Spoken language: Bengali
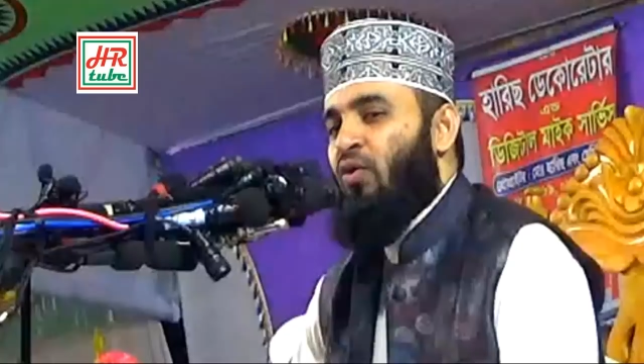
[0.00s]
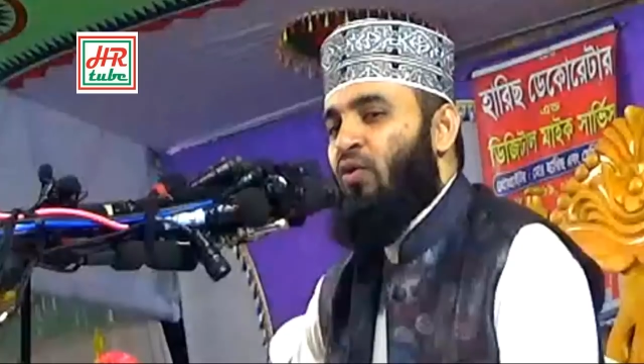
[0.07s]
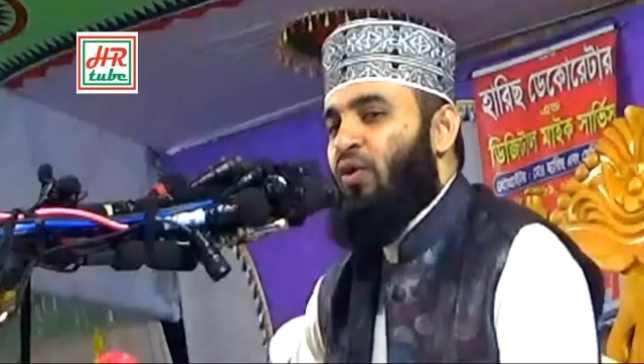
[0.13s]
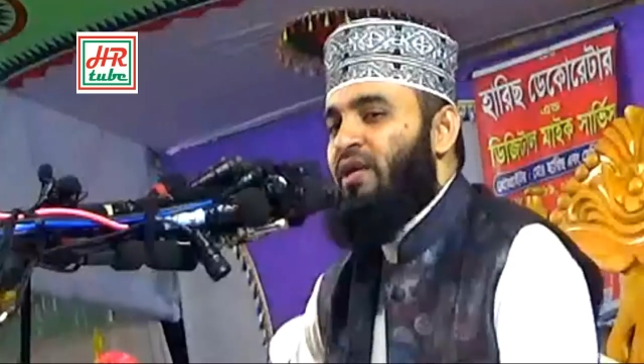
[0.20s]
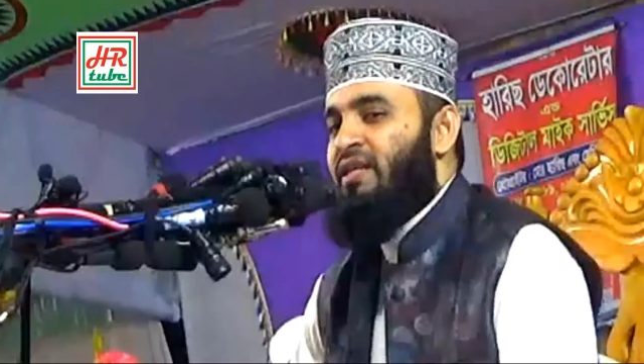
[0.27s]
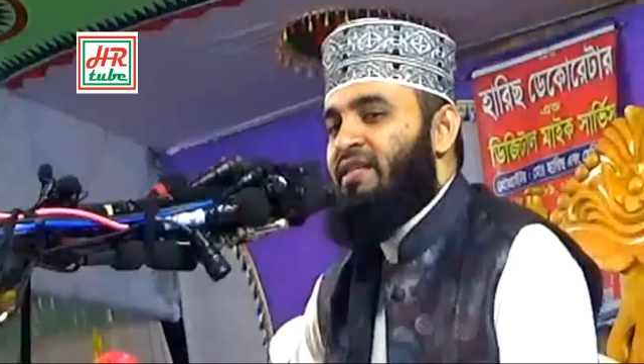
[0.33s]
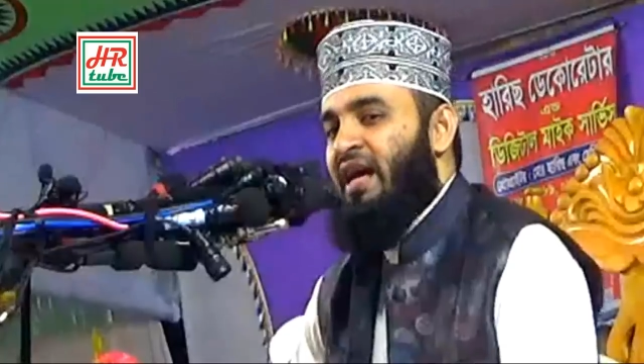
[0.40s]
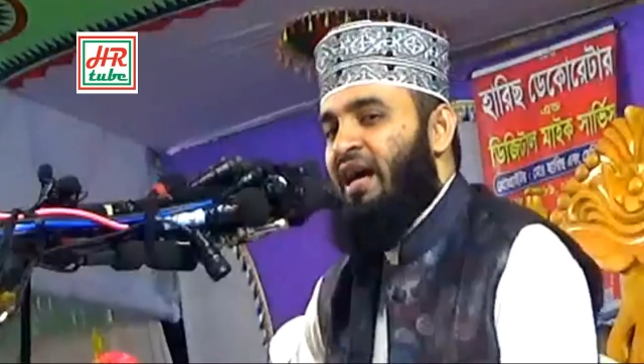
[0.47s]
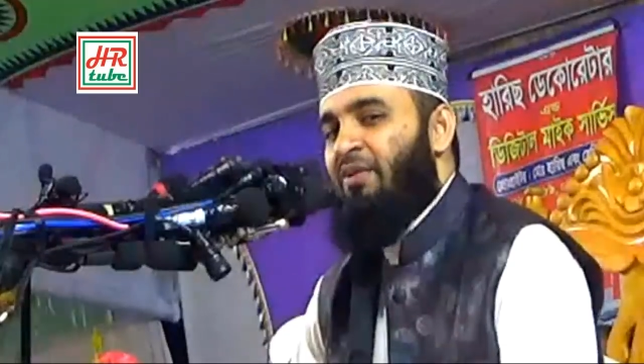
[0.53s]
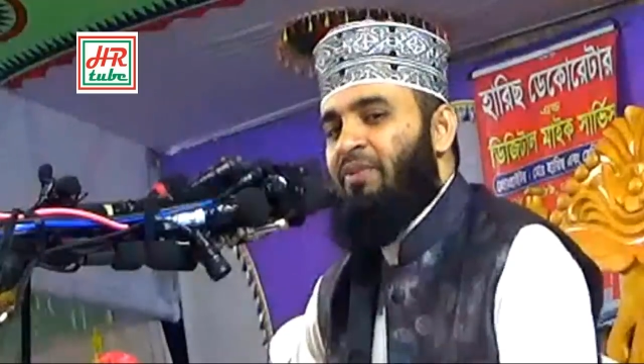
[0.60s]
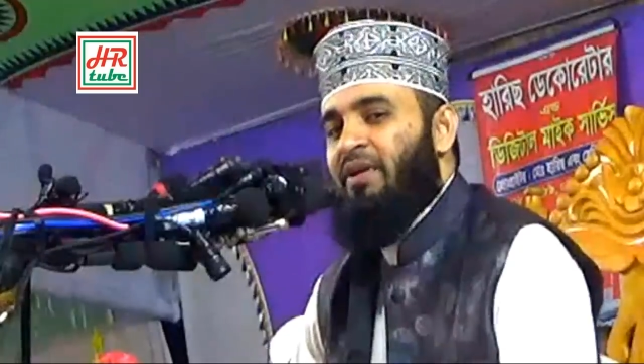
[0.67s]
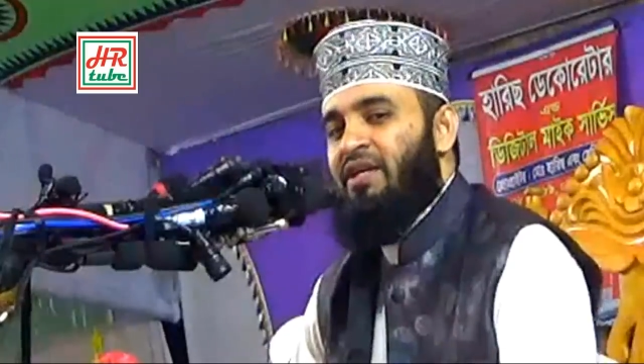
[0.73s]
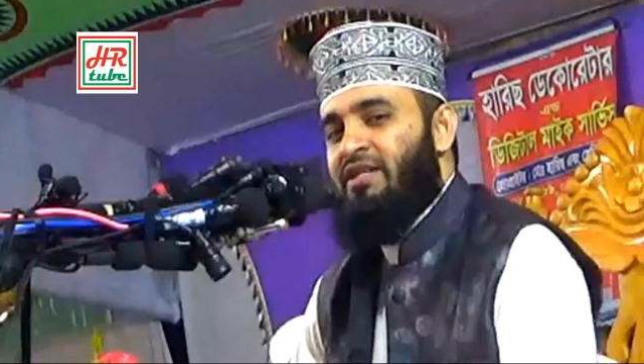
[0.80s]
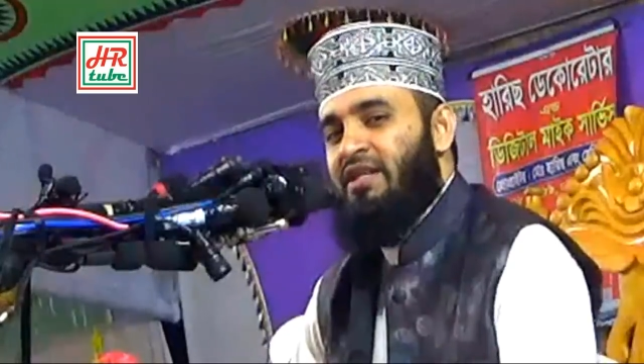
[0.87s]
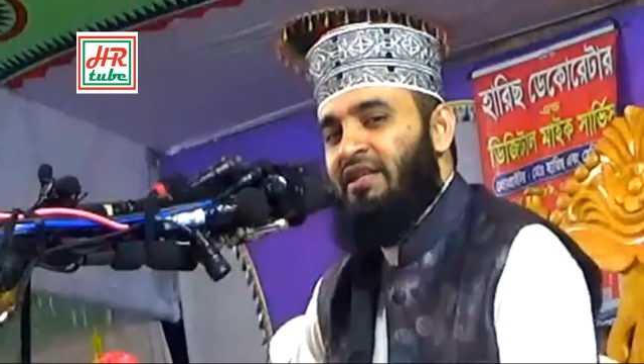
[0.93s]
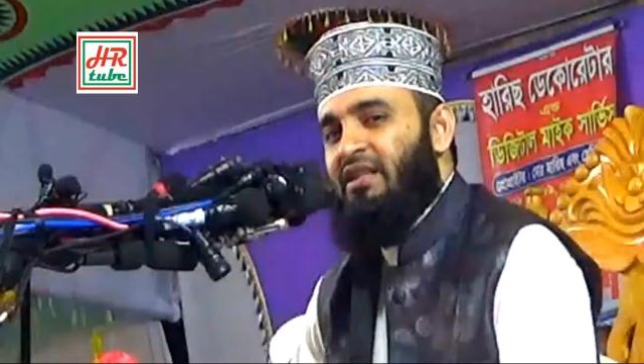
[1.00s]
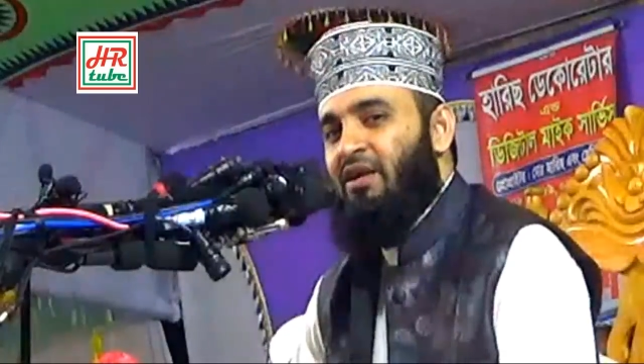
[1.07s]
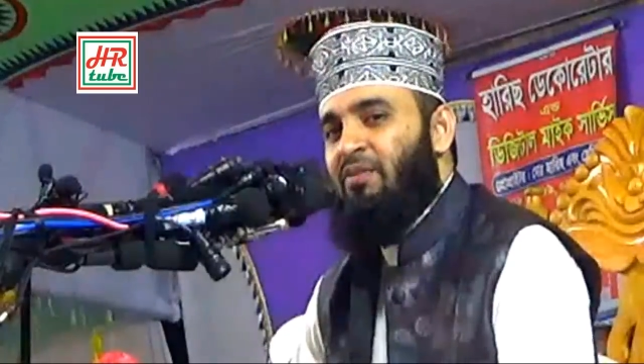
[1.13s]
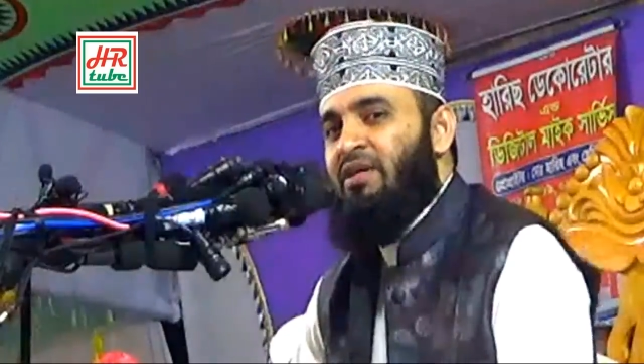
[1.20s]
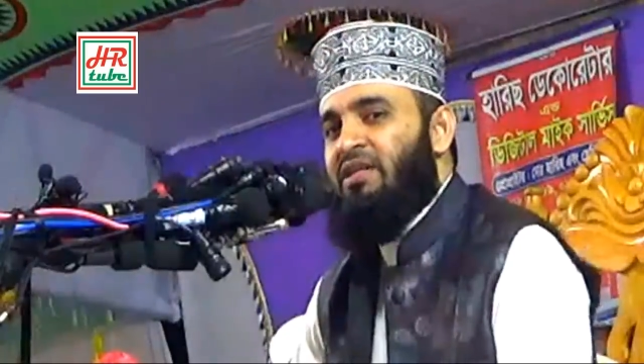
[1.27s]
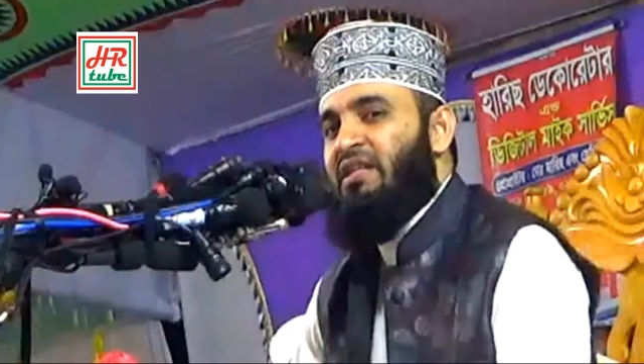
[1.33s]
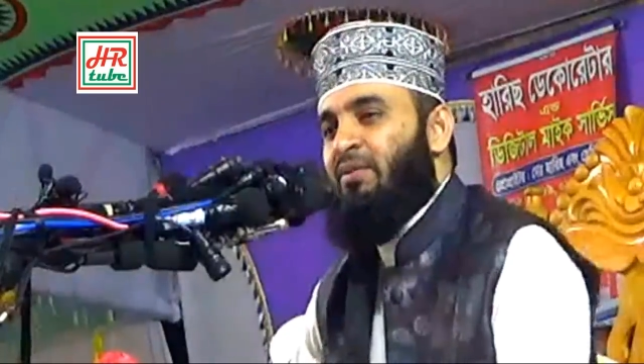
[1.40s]
ওই সাহাবি এসে ইন দ্য
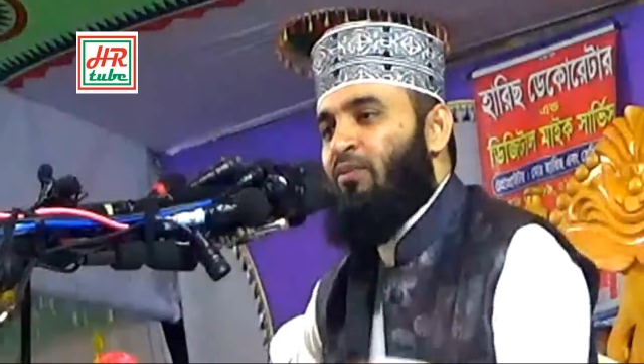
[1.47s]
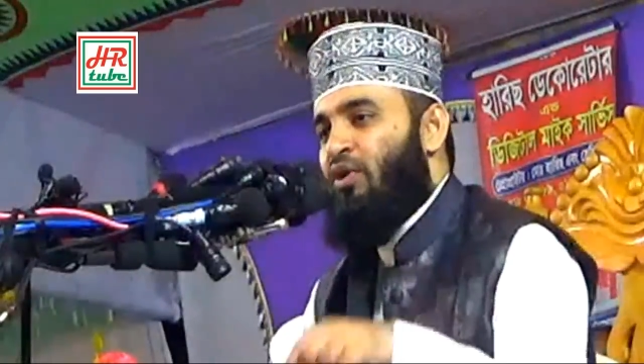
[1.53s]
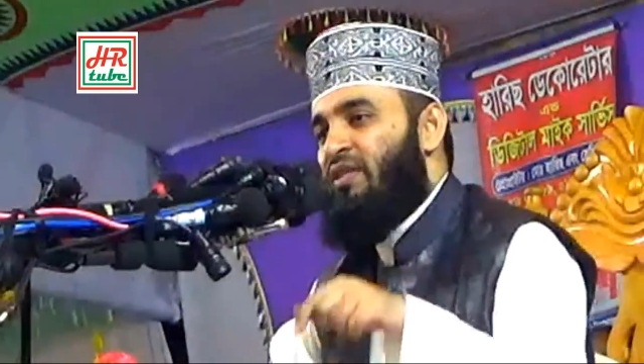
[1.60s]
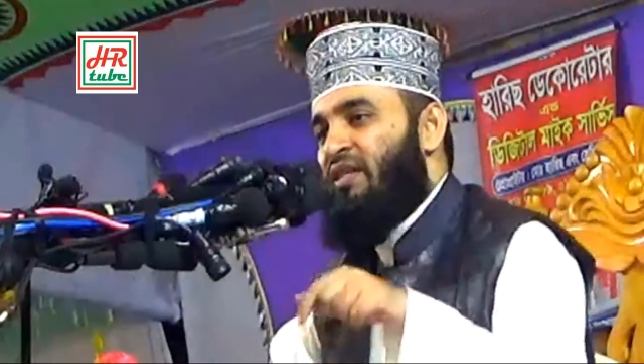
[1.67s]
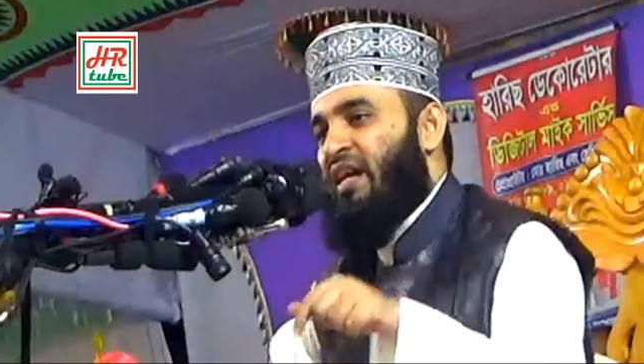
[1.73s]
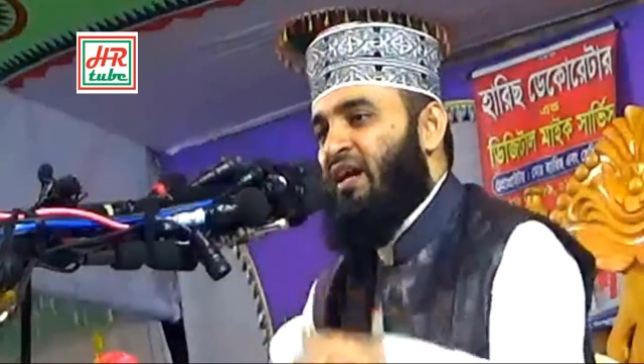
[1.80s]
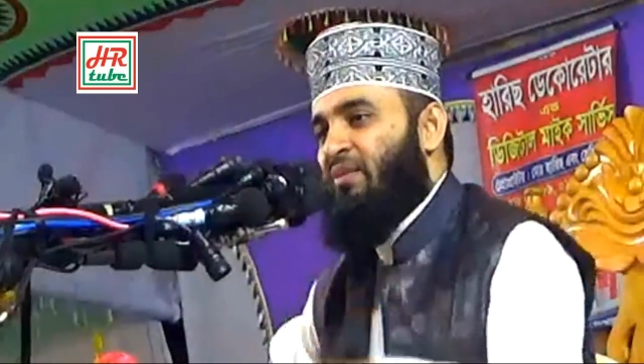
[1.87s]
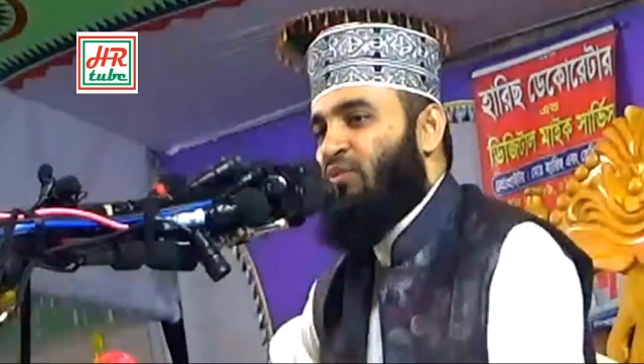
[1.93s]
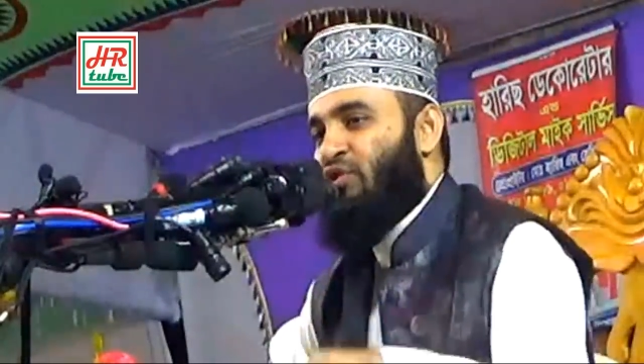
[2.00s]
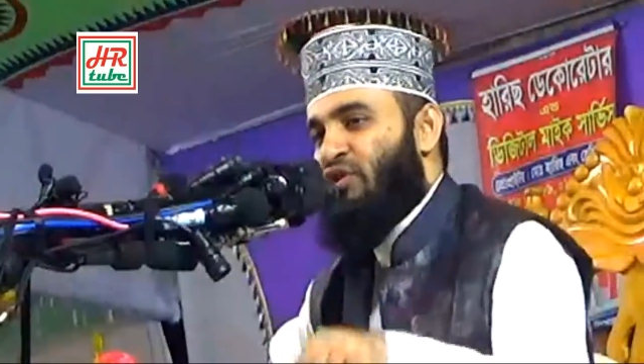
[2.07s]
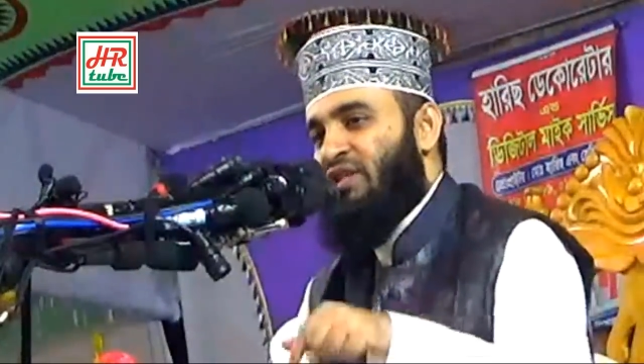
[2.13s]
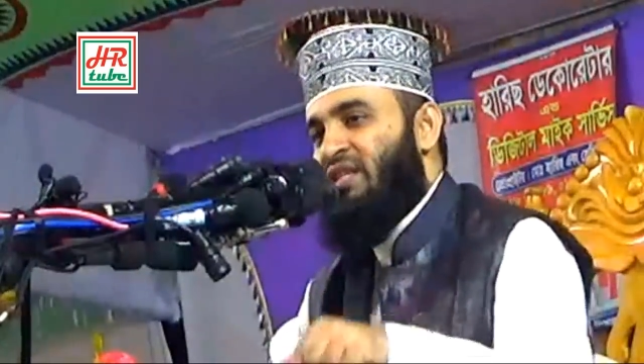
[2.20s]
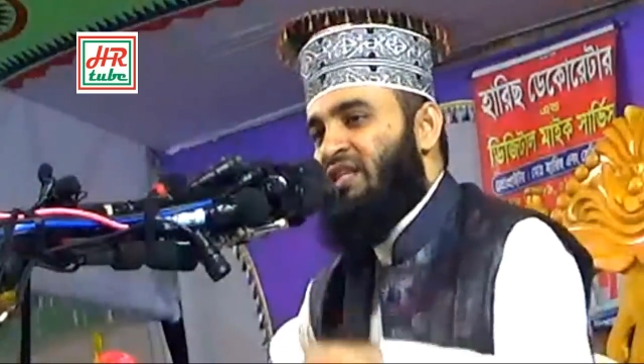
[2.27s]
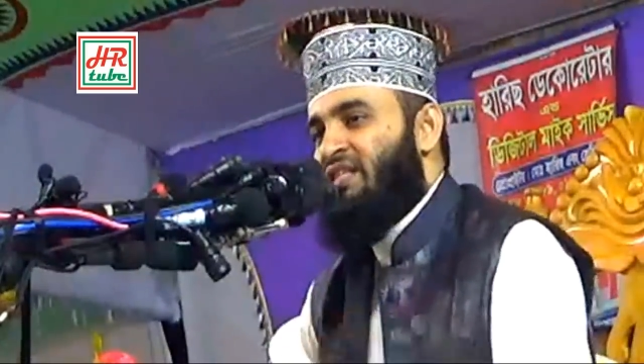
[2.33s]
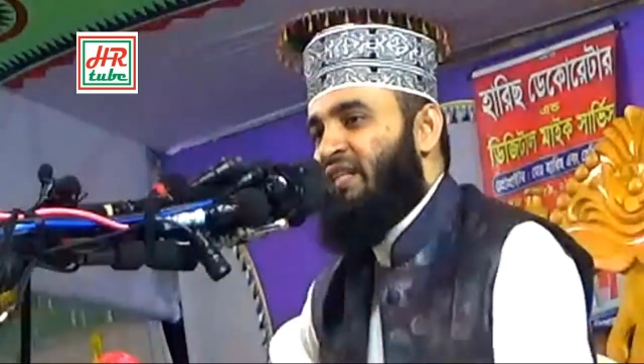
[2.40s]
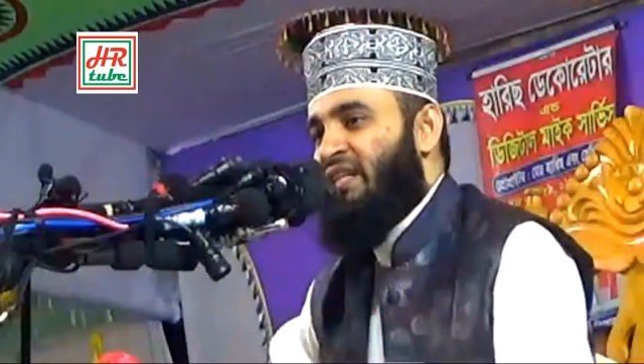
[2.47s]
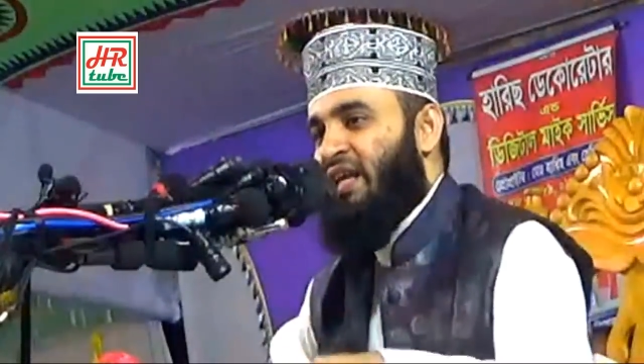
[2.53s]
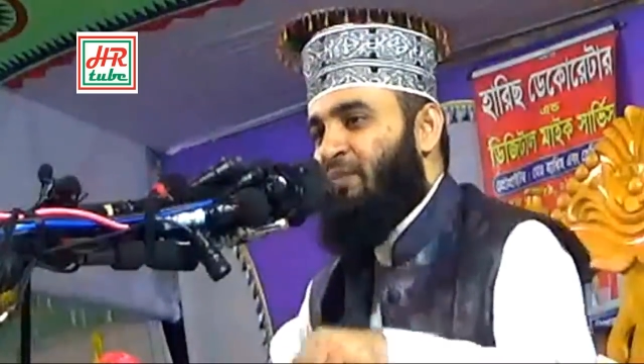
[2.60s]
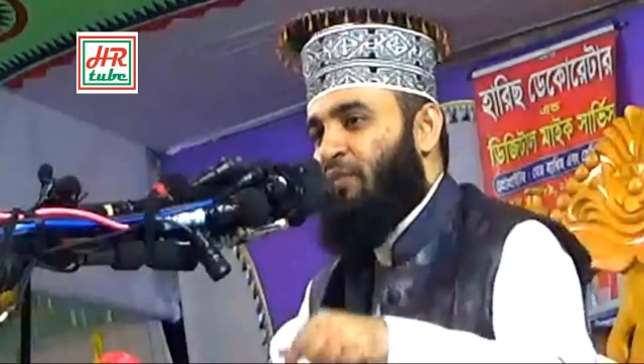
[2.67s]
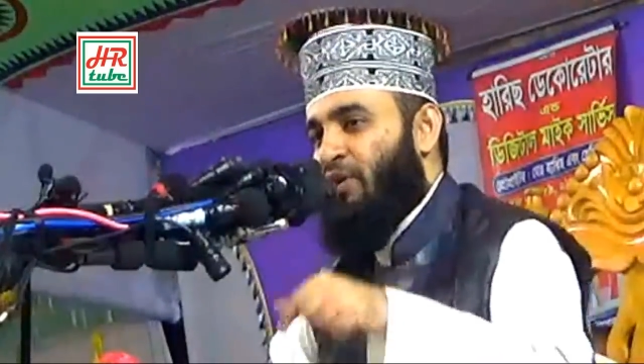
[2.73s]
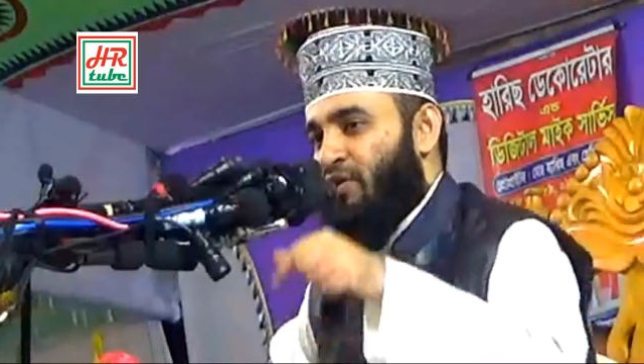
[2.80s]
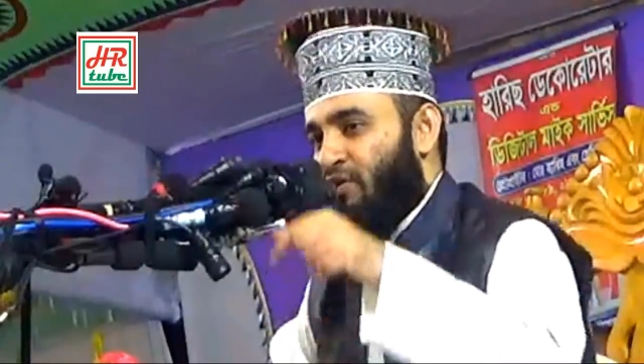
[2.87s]
মিন টাইম ওই জায়গায় বসেছে
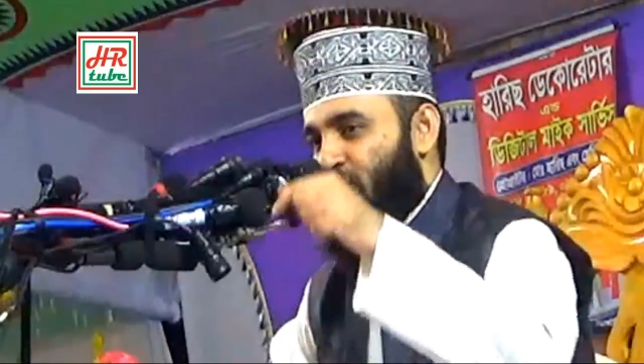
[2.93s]
চিল্লায় পড়েন